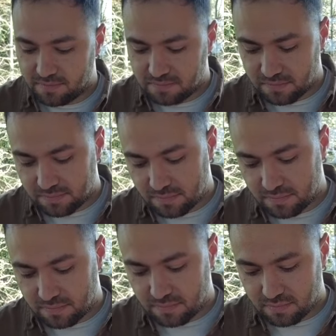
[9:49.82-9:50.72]
Ya da
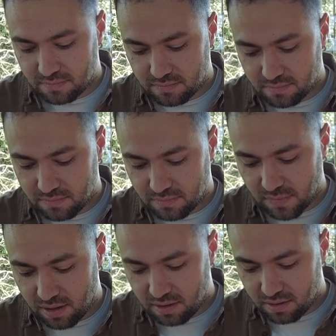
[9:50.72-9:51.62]
pesto yağı gibi
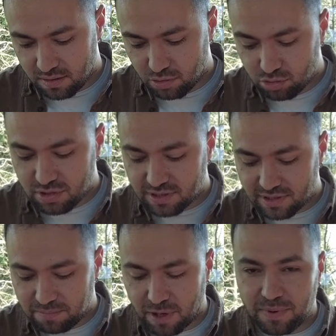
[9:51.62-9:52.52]
bir şey. Üzerine
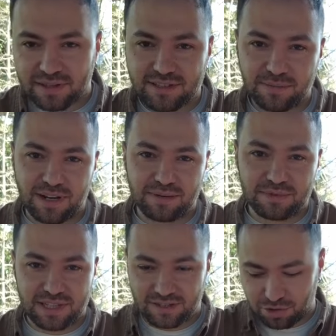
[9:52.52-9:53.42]
de papatya
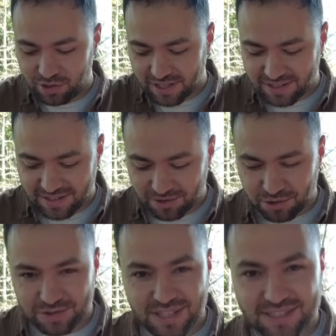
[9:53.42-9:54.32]
bırakmışlar. Şöyle yakından
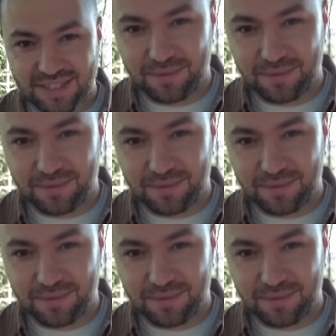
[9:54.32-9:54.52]
göstersene